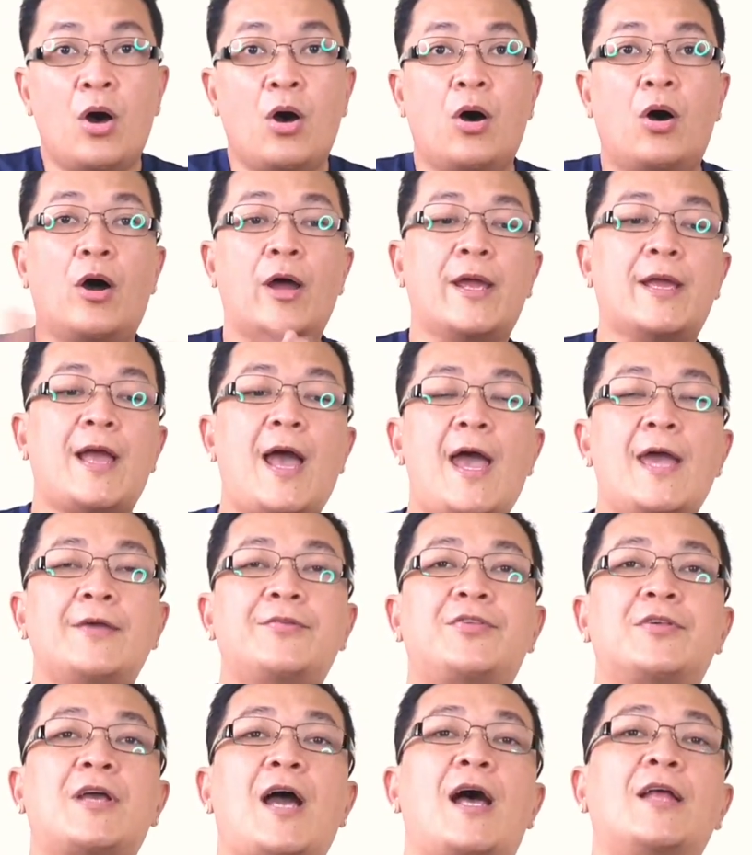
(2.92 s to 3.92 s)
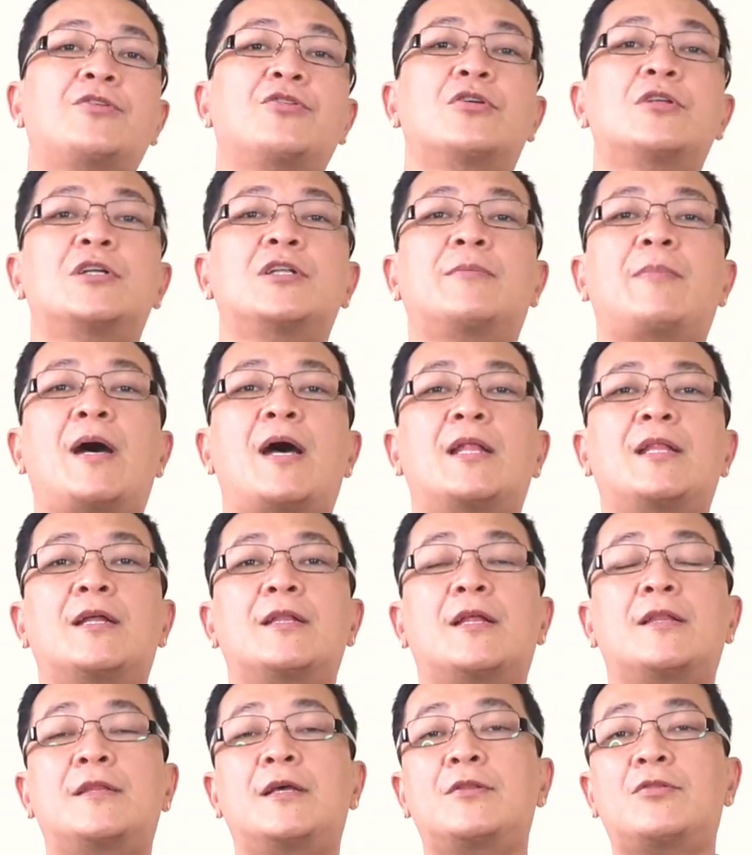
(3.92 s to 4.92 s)
Okay guys, Kajo na naman at
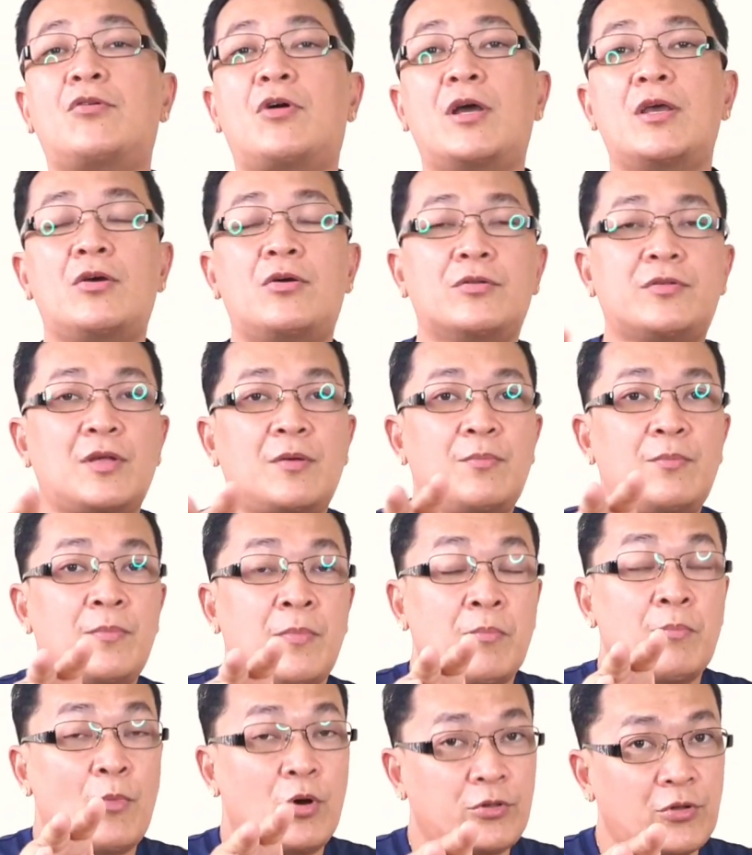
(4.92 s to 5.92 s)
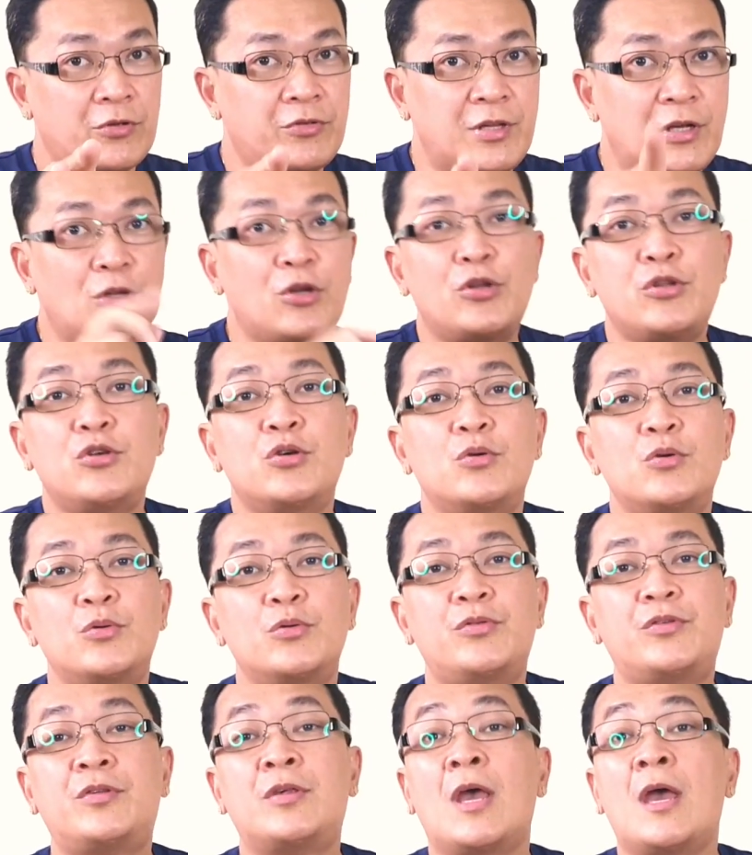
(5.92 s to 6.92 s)
nandito kayo sa Motorcycle
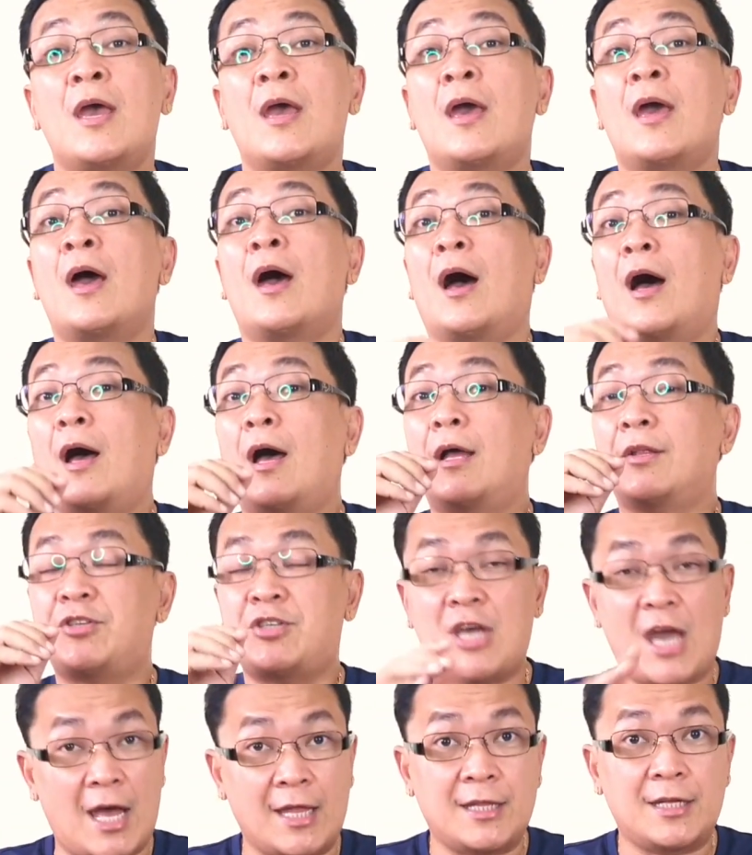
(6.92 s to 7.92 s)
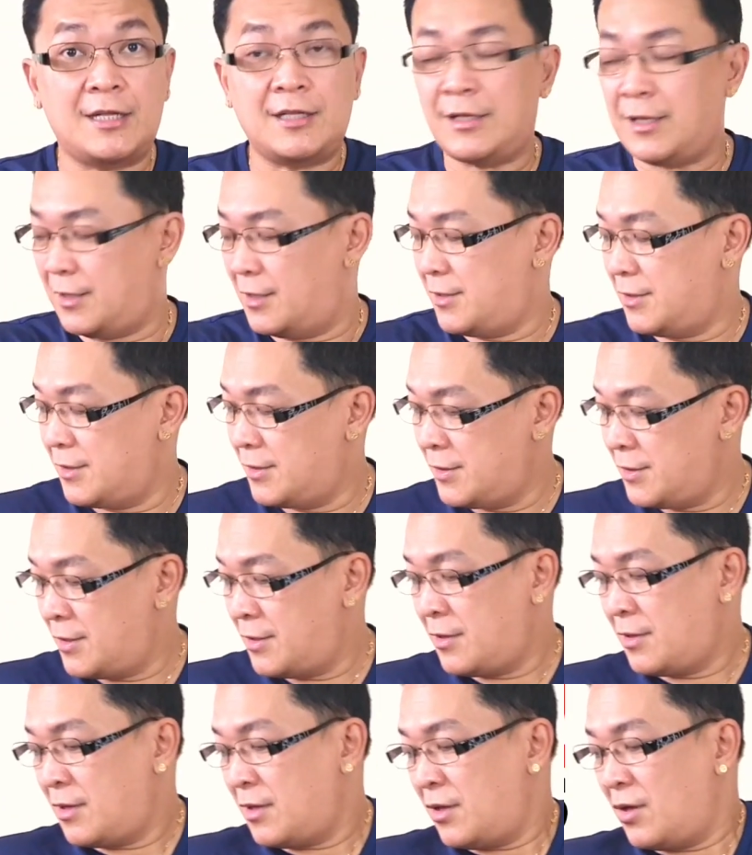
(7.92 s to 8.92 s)
News uh, channel.
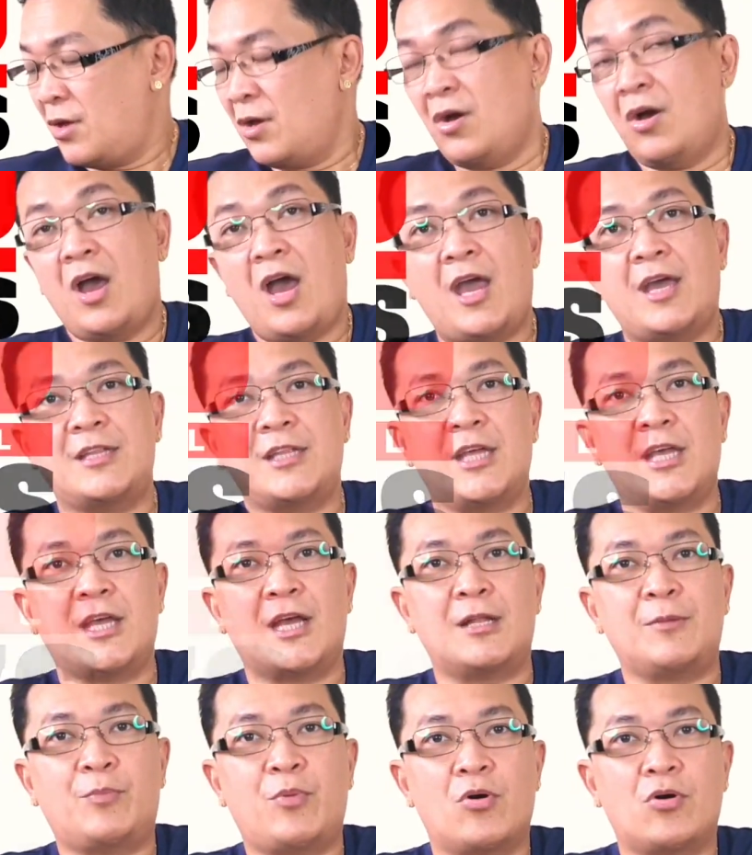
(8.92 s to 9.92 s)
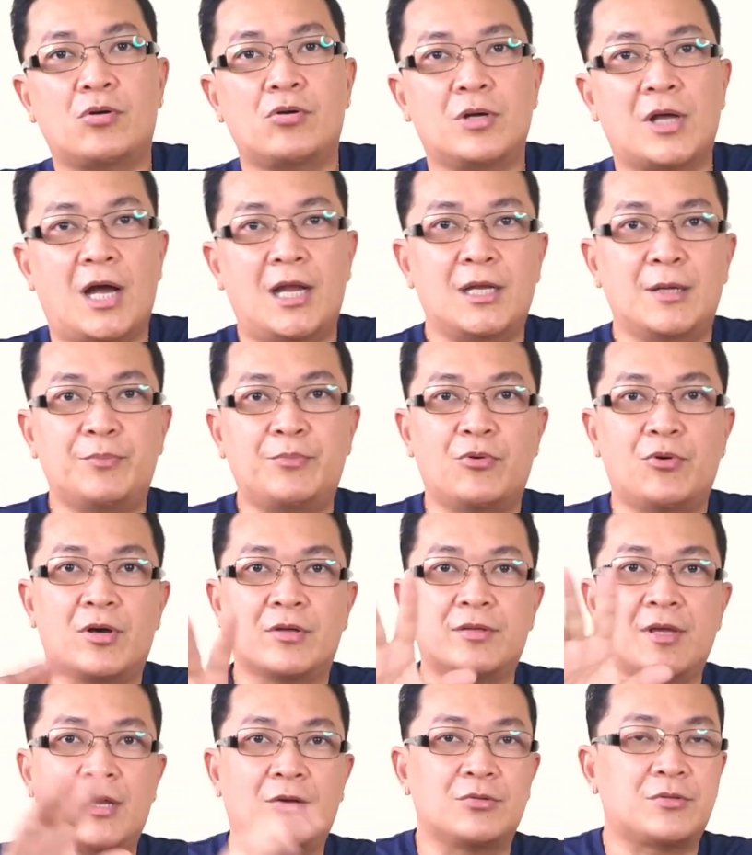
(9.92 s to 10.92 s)
Hi, nihingal po ako. Galing po
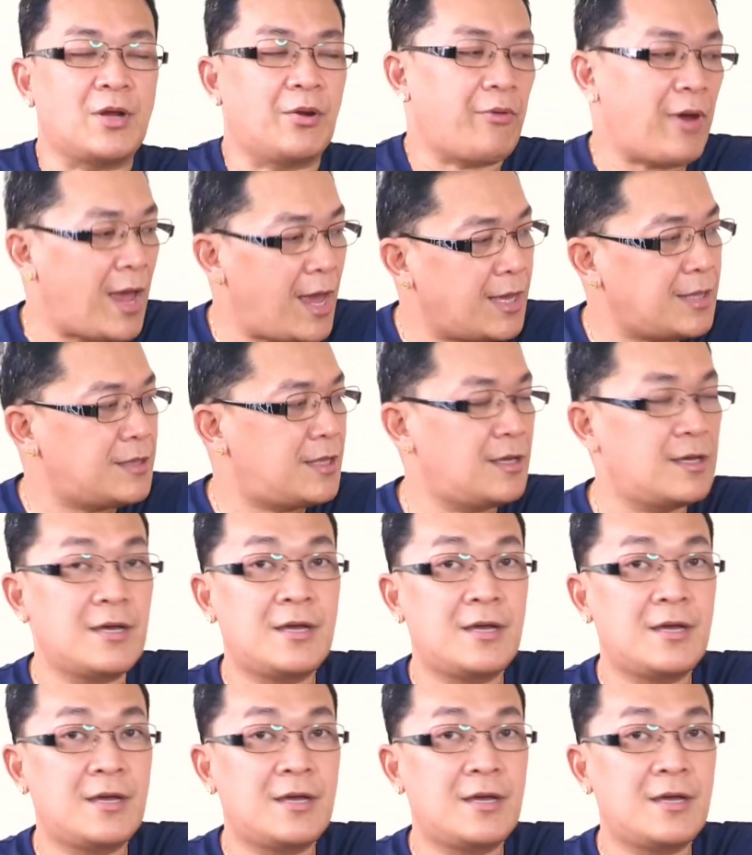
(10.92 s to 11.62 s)
kasi ako sa ride.